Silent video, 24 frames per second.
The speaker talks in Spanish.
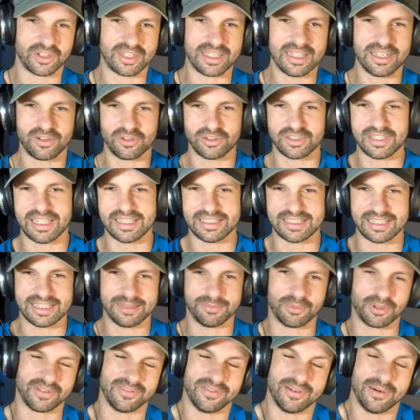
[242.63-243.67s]
quedan cosas atrás mm.
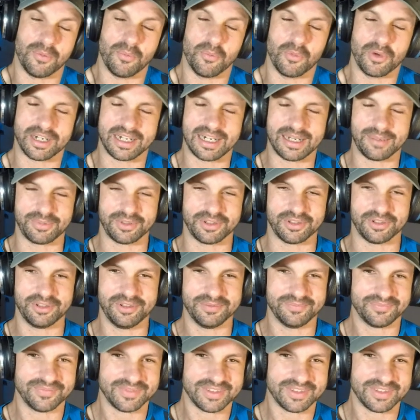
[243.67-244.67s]
porque vamos muy rápido, ¿no?